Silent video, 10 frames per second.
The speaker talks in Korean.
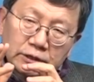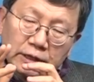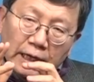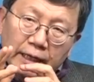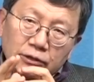
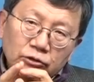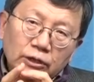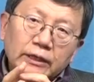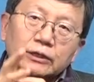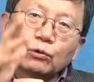다 해서
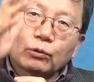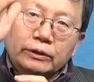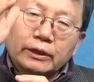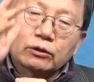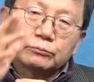한 일곱 개
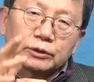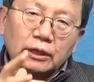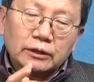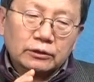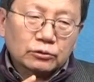될
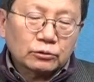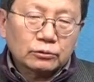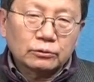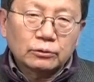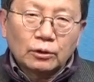겁니다. 그래서
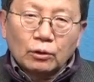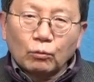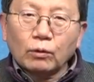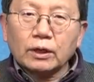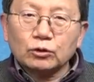그
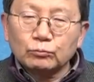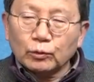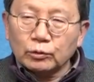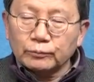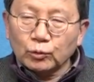
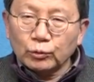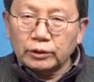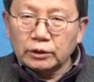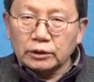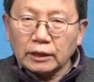월화수목금토
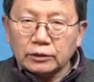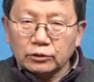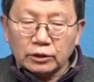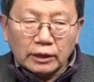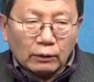일이 다
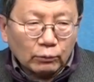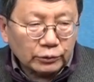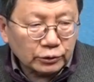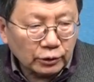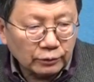그렇게 나온
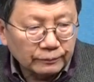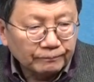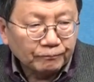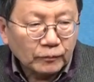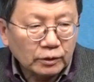거죠.
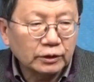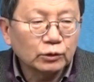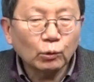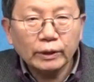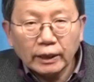그
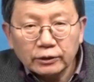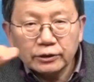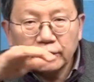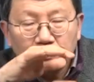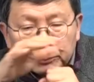일곱 개
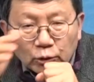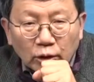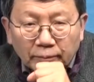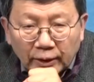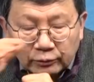하늘이에요,
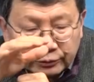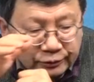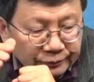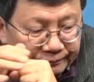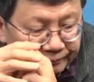
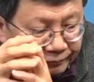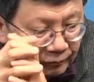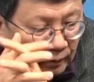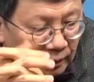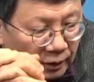프톨레마이오스.
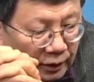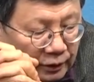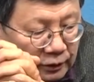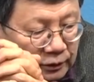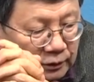예.
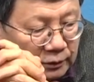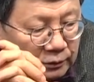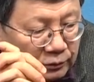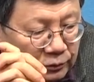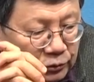
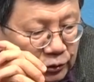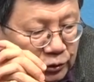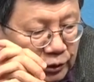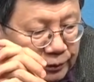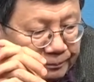그래서
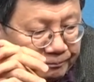이제